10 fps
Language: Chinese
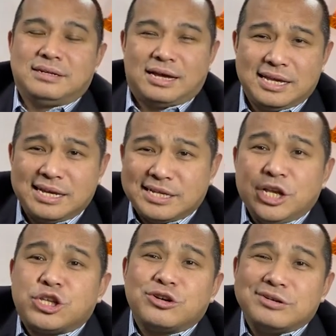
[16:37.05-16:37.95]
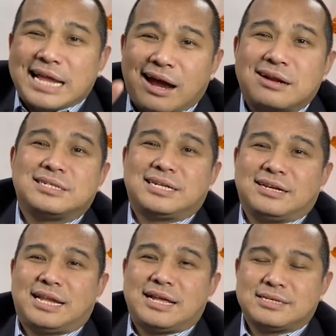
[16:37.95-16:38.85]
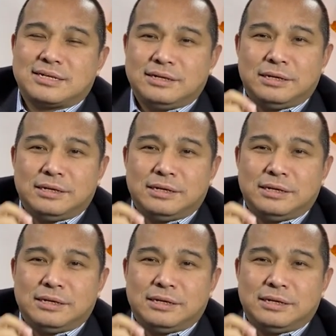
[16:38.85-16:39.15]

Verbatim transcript: 啊，一个一周拿二十张单子，